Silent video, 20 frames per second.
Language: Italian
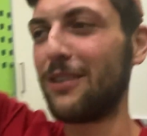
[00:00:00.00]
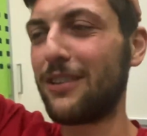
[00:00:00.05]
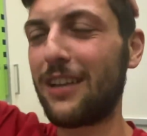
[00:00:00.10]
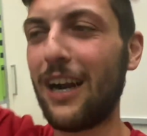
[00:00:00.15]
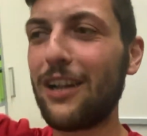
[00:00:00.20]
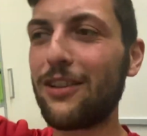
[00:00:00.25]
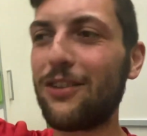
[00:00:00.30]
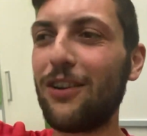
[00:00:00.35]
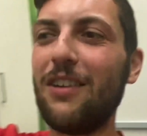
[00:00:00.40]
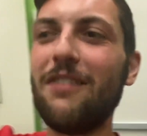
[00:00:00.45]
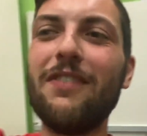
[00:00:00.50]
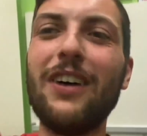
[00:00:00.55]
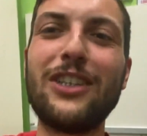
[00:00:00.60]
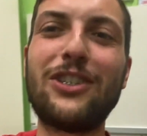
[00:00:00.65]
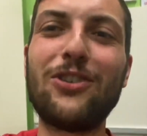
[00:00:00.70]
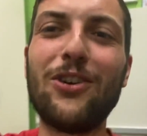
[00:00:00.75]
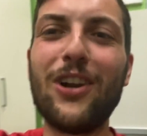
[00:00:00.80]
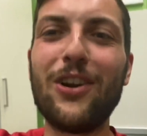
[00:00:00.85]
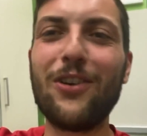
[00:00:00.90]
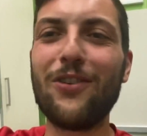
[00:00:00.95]
Tra l'altro
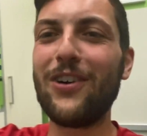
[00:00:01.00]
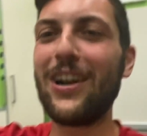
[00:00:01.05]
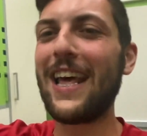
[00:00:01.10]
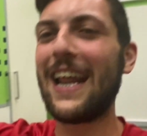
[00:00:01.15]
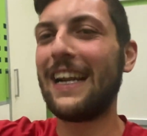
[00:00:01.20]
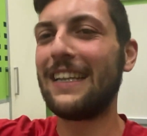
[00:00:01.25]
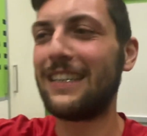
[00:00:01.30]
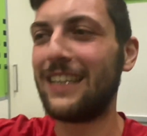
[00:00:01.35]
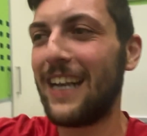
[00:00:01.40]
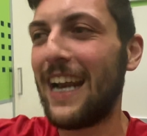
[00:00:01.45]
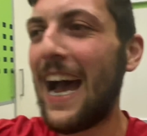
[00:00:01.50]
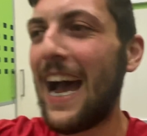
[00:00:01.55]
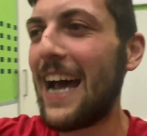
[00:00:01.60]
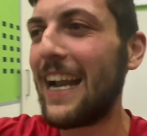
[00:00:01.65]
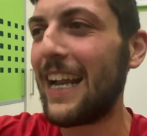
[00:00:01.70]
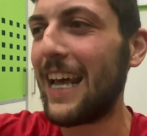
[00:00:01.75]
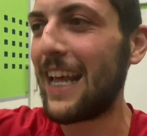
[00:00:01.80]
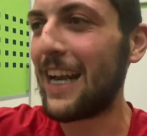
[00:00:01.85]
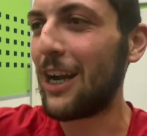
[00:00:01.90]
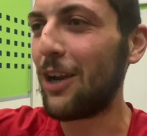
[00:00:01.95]
l'invasione non era a
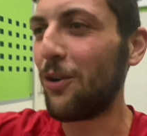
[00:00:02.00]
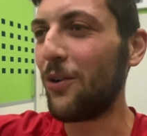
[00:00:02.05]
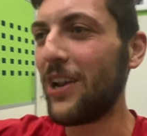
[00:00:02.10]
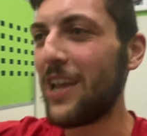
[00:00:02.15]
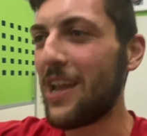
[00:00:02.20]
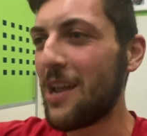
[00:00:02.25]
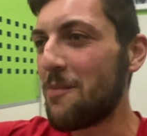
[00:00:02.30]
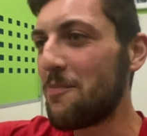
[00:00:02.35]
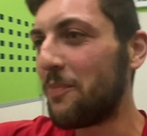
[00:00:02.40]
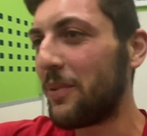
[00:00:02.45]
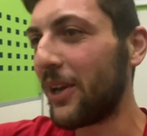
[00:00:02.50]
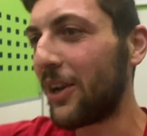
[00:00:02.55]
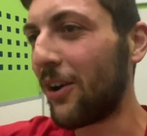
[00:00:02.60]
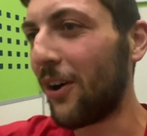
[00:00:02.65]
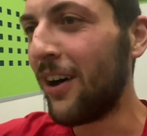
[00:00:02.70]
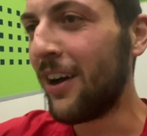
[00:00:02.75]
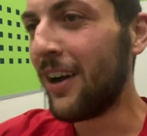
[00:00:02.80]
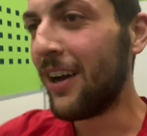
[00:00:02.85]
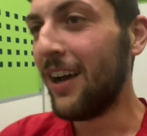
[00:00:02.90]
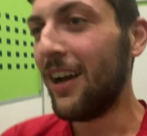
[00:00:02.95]
Tirana, era
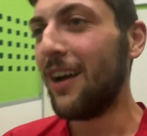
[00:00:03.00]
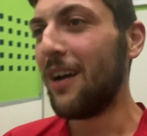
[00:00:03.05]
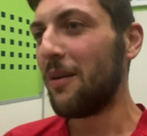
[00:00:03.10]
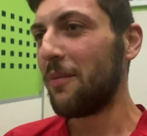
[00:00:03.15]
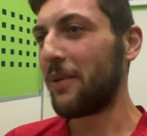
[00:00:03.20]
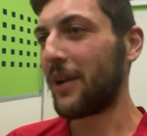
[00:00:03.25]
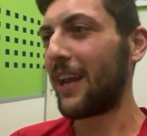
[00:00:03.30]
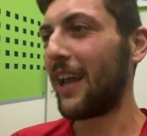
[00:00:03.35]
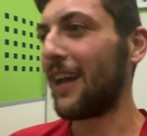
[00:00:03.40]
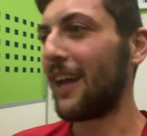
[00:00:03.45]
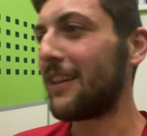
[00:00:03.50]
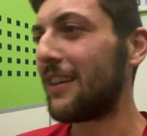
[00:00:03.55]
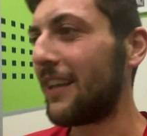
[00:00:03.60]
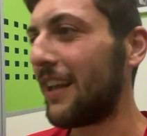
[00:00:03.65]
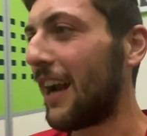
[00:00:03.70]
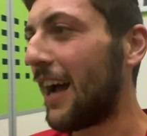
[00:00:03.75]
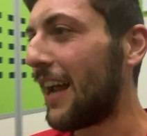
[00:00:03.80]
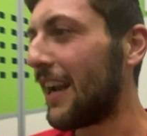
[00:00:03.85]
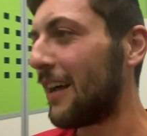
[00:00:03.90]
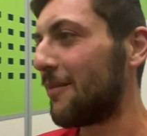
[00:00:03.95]
all'Olimpico, perché a
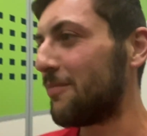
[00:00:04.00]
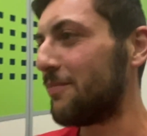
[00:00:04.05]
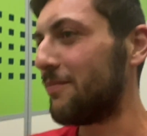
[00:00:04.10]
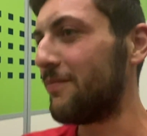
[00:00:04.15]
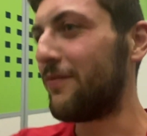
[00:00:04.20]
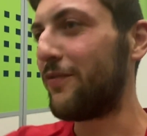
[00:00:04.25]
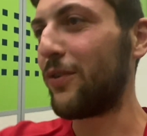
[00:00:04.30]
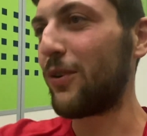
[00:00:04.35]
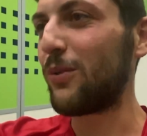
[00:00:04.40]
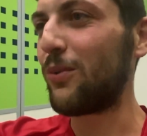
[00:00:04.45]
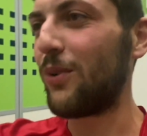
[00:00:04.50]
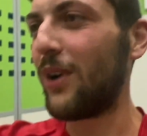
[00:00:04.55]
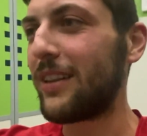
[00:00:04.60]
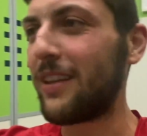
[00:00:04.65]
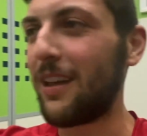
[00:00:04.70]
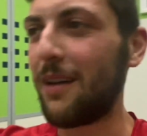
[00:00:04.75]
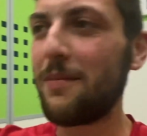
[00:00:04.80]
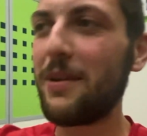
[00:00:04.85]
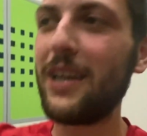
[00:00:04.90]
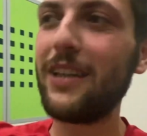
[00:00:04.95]
Tirana
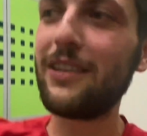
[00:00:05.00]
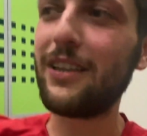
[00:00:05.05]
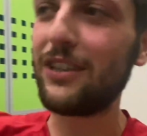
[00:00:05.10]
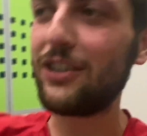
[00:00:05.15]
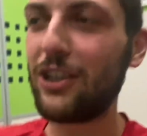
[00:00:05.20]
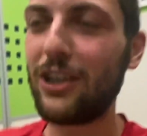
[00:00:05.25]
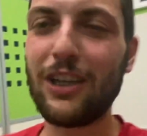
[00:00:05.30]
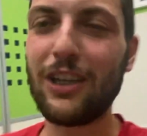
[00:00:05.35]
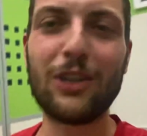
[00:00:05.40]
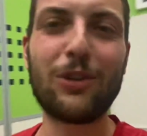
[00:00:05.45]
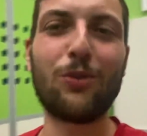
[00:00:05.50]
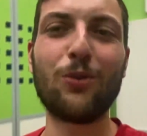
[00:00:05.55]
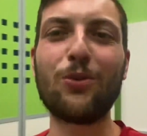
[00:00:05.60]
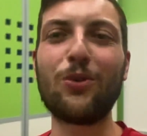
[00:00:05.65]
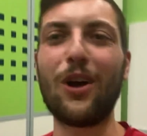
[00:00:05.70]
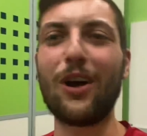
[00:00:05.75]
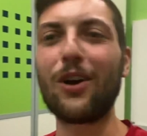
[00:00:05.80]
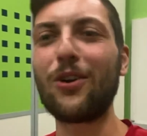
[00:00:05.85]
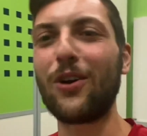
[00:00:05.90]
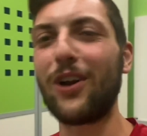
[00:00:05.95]
fortunatamente c'è
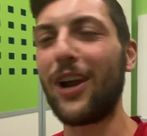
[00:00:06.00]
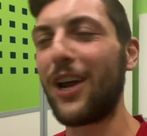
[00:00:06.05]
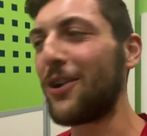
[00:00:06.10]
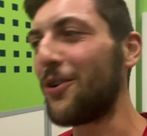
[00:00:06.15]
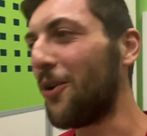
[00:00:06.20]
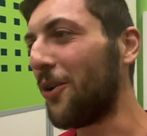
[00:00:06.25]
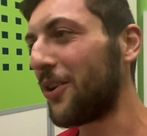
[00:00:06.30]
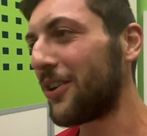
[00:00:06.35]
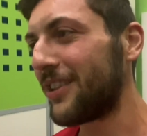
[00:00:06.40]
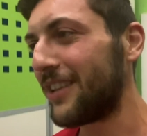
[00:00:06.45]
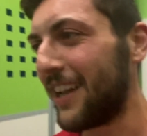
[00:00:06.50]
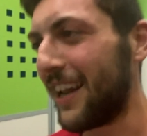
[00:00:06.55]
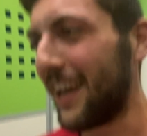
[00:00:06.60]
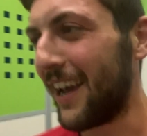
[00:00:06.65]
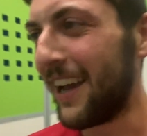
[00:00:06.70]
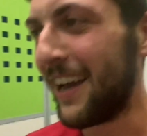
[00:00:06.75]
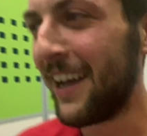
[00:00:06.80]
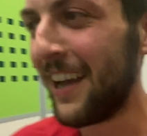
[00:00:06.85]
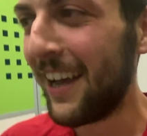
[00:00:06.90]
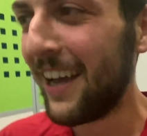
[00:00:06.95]
tutto ancora in ordine.